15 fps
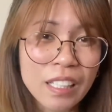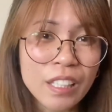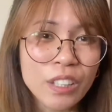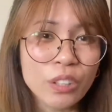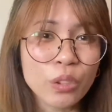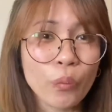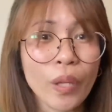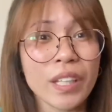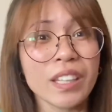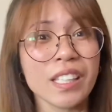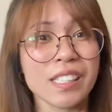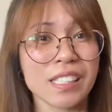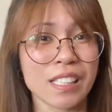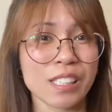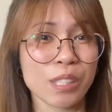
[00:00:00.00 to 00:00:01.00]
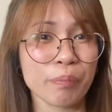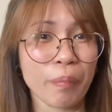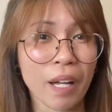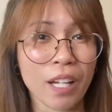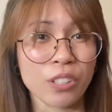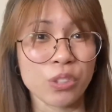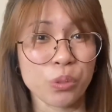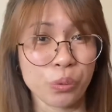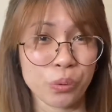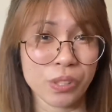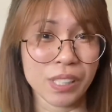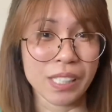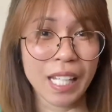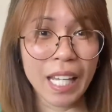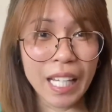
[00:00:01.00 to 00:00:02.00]
26 pa,
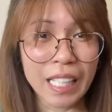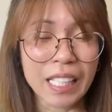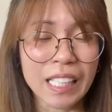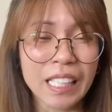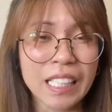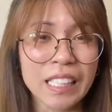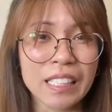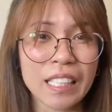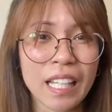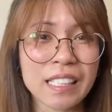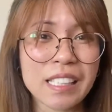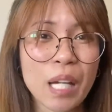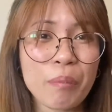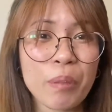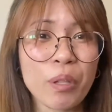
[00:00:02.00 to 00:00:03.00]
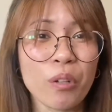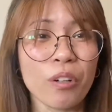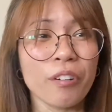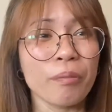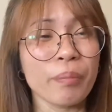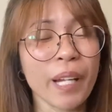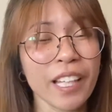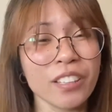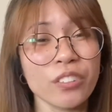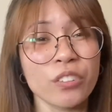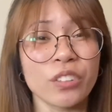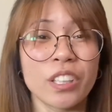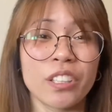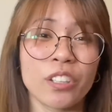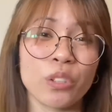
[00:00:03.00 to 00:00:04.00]
Tuesday. Eh, sabi ko, flight ko
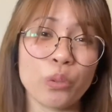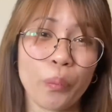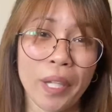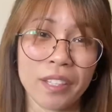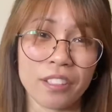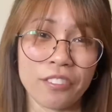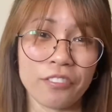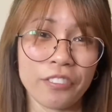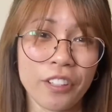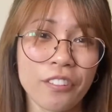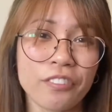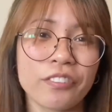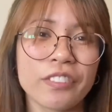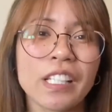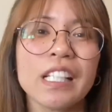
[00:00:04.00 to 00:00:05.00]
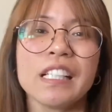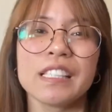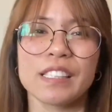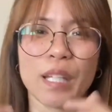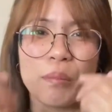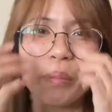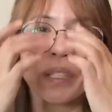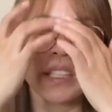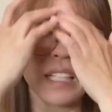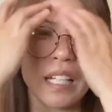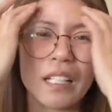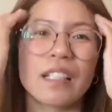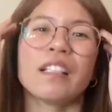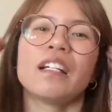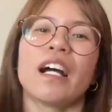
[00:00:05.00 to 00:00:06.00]
na ng 25th sabi
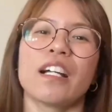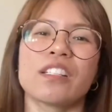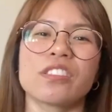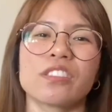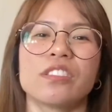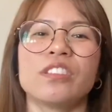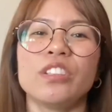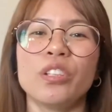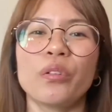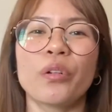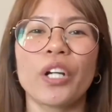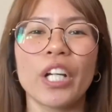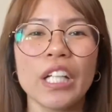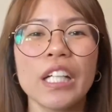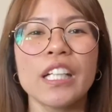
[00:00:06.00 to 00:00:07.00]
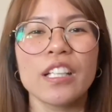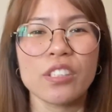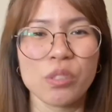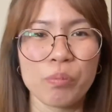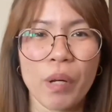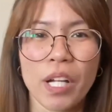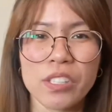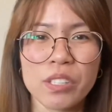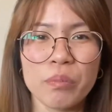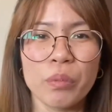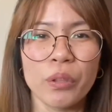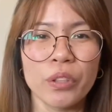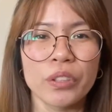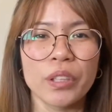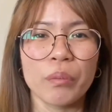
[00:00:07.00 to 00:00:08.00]
niya, as yung earliest
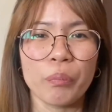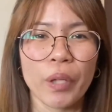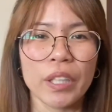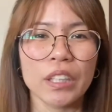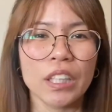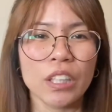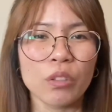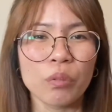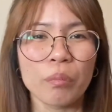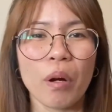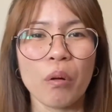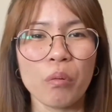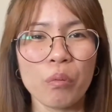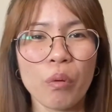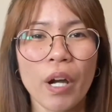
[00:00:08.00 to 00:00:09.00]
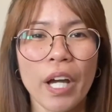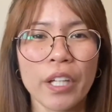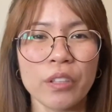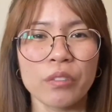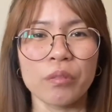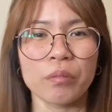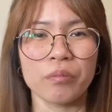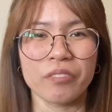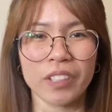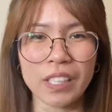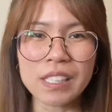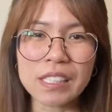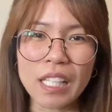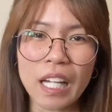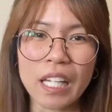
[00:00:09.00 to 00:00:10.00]
possible na pwede kong makuha yung
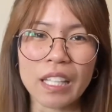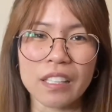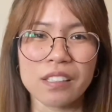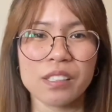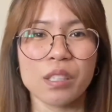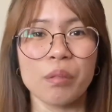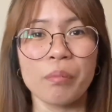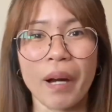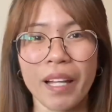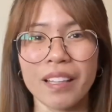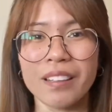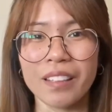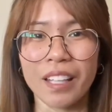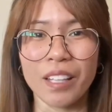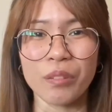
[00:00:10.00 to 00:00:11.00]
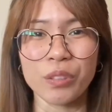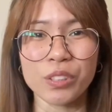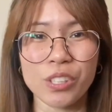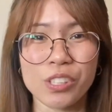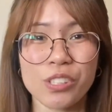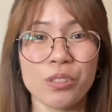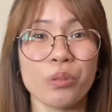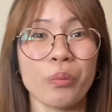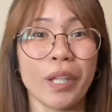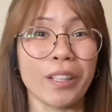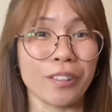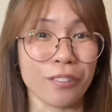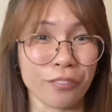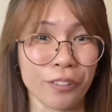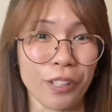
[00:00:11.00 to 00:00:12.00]
visa is Monday, which is the
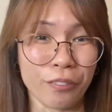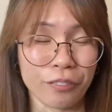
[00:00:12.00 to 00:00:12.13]
25th.